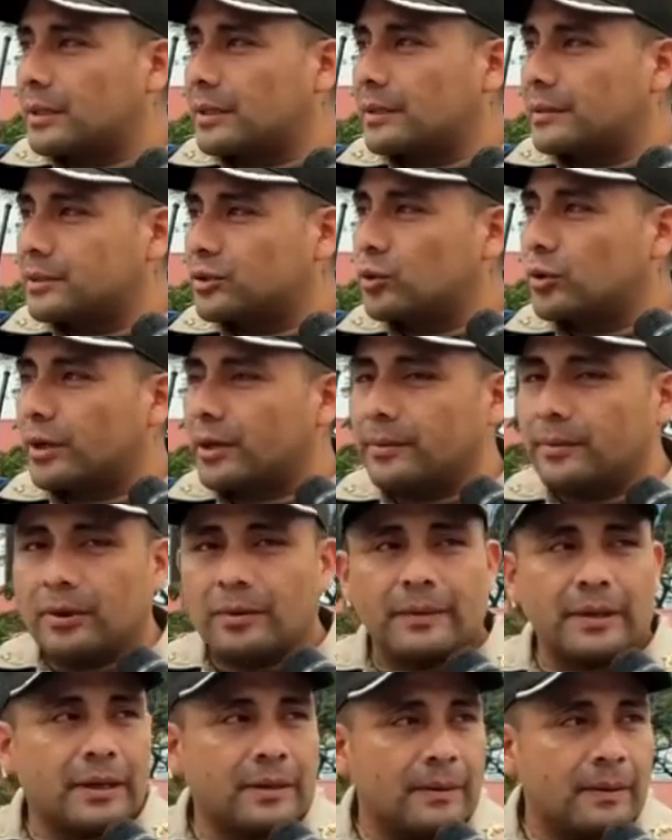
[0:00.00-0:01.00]

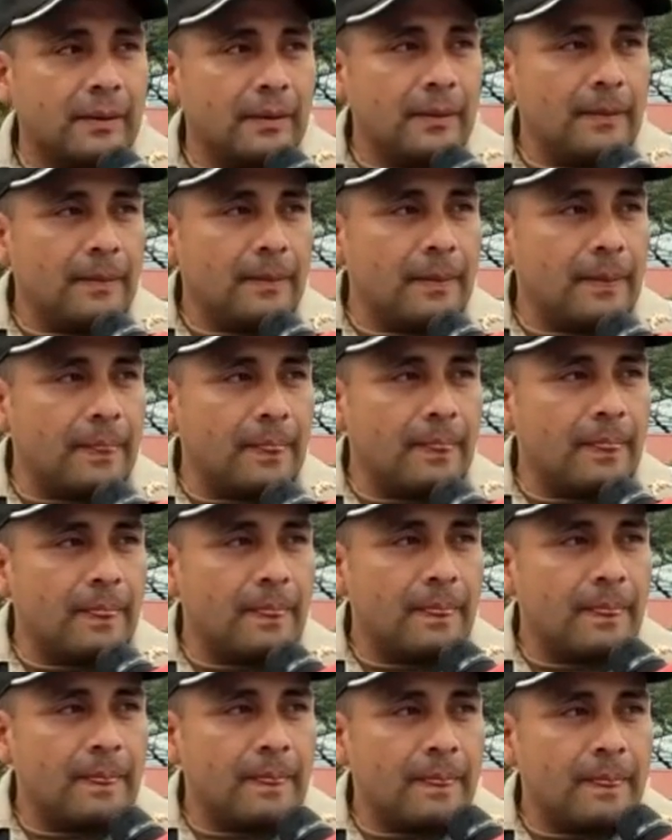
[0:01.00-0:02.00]
¿Ustedes el ataque
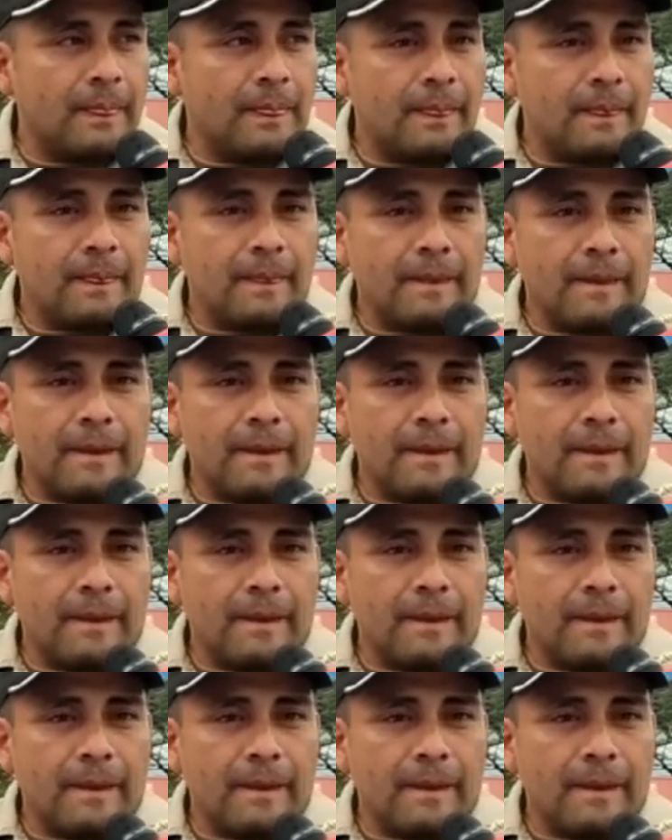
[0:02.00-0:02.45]
de, este,